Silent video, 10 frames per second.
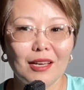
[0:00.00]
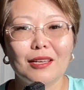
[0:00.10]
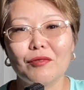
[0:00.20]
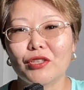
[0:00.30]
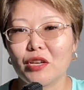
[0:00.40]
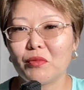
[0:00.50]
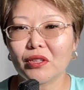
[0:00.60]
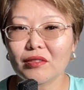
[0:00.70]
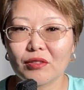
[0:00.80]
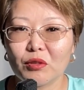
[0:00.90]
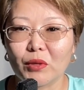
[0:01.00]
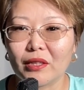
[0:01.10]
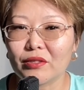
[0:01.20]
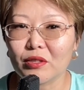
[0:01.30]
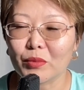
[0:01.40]
И в шейпинге
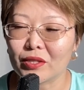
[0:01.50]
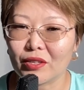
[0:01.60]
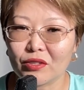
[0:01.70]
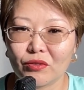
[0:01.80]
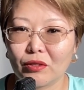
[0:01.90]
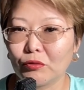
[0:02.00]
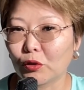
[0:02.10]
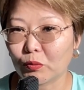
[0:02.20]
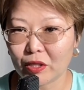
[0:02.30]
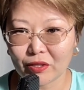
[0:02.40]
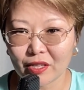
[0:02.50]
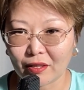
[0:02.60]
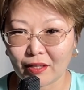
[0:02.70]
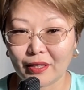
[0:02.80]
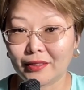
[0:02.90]
занимались непосредственно формой
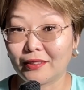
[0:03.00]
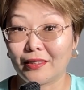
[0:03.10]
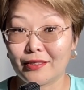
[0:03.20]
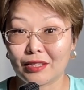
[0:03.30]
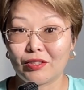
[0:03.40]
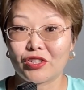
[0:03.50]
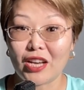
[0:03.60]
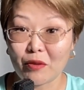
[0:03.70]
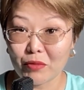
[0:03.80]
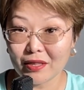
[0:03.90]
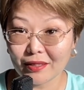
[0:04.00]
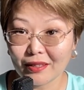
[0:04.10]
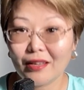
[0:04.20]
тела, от английского «шейпинг» –